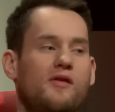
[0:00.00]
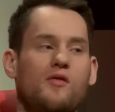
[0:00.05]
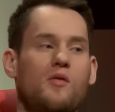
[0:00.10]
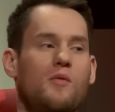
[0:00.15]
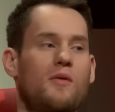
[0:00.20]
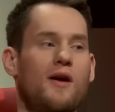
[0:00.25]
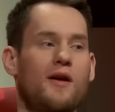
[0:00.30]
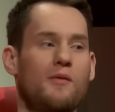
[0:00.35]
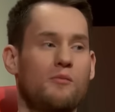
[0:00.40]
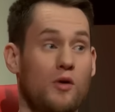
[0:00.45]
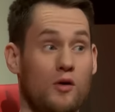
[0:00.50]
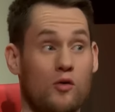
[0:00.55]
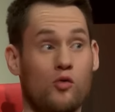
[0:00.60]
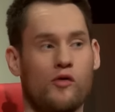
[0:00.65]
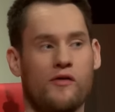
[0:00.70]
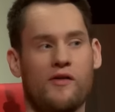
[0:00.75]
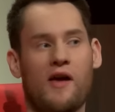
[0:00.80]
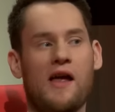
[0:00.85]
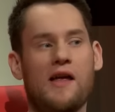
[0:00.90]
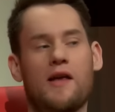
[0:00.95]
die man halt mal
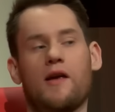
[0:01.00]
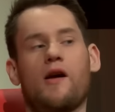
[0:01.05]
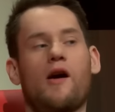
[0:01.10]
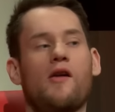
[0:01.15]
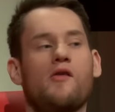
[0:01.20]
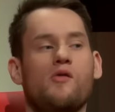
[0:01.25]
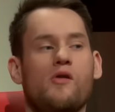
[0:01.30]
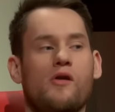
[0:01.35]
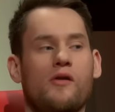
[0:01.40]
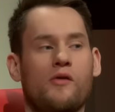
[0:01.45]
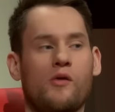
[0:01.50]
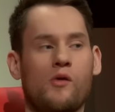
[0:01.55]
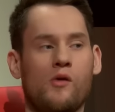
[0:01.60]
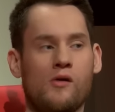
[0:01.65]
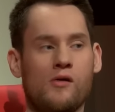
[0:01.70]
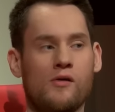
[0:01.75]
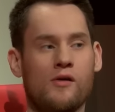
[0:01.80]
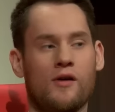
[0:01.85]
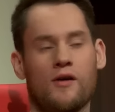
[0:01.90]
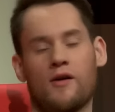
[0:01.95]
gut zeigen kann ja. oder
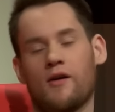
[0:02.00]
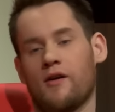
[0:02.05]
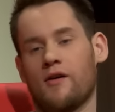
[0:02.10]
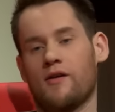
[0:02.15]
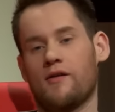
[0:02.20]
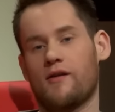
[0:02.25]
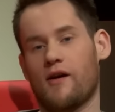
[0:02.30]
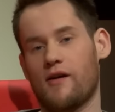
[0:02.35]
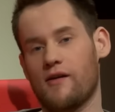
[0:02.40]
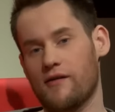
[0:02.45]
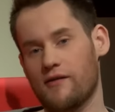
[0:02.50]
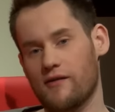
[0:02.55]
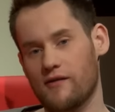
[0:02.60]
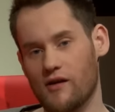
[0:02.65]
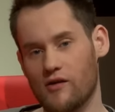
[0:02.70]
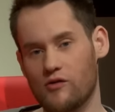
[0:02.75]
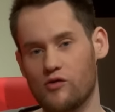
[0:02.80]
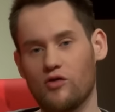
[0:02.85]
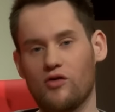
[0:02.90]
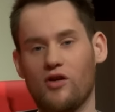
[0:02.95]
so. Genau. Dann ist es
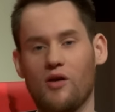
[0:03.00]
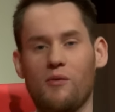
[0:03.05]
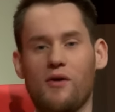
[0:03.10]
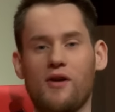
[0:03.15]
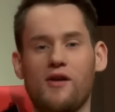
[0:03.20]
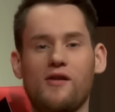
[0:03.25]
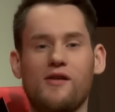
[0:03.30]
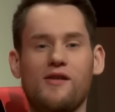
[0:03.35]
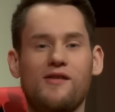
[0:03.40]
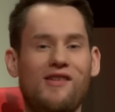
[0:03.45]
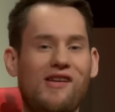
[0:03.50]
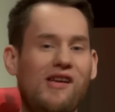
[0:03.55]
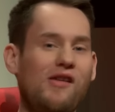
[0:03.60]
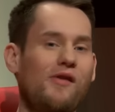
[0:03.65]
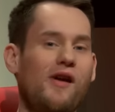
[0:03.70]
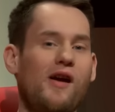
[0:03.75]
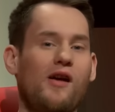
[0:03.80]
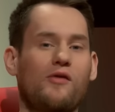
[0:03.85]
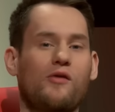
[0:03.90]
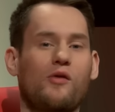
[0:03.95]
natürlich immer eine Idee
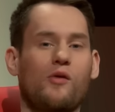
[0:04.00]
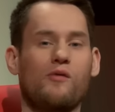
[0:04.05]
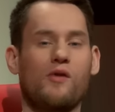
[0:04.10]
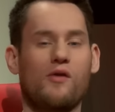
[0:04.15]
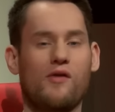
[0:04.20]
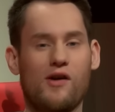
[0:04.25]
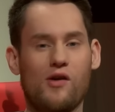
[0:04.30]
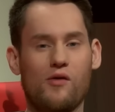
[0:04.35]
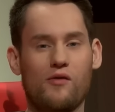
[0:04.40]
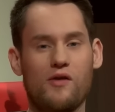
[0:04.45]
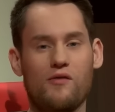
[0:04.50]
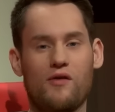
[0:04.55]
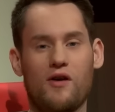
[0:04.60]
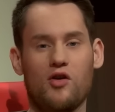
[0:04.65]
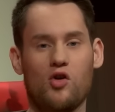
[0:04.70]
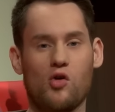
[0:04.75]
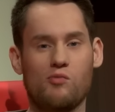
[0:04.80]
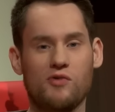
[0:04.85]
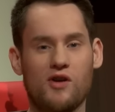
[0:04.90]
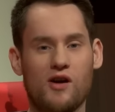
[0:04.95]
wert. Und wir werden auf jeden Fall
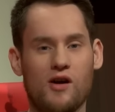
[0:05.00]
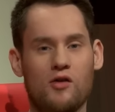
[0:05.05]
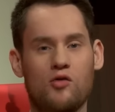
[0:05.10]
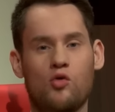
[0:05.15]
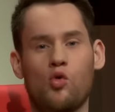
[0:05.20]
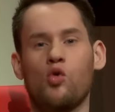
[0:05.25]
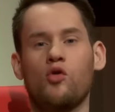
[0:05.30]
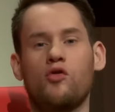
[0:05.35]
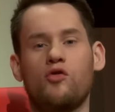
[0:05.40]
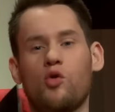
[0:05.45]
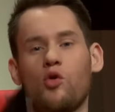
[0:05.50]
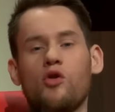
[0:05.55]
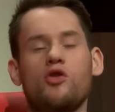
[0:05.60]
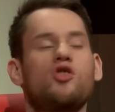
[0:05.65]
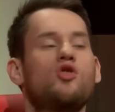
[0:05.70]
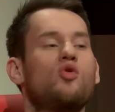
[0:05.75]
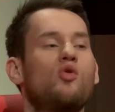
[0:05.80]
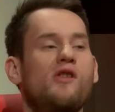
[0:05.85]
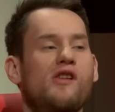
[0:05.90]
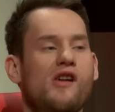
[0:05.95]
die Kommentare gut
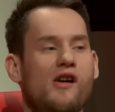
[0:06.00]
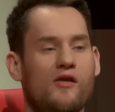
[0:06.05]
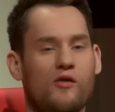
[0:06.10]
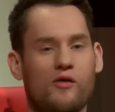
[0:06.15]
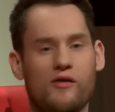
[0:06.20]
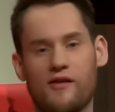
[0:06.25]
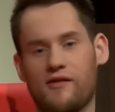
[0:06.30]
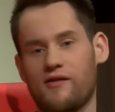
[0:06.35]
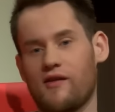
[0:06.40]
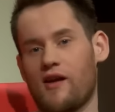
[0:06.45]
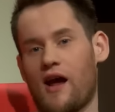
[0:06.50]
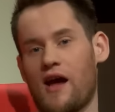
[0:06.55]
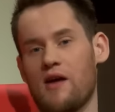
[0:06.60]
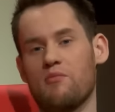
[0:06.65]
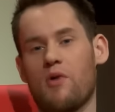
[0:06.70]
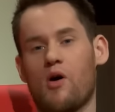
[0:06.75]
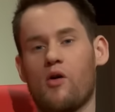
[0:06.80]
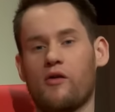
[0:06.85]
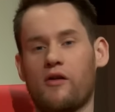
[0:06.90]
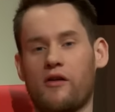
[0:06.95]
durchstudieren und das dann
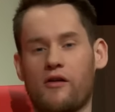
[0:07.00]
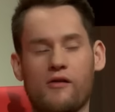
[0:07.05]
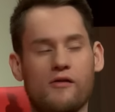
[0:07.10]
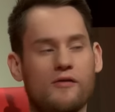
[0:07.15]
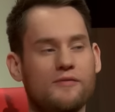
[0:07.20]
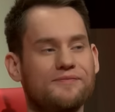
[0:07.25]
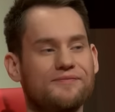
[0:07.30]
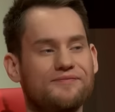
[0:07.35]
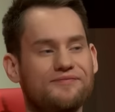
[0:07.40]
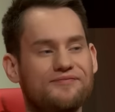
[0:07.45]
einbauen hier. Ja,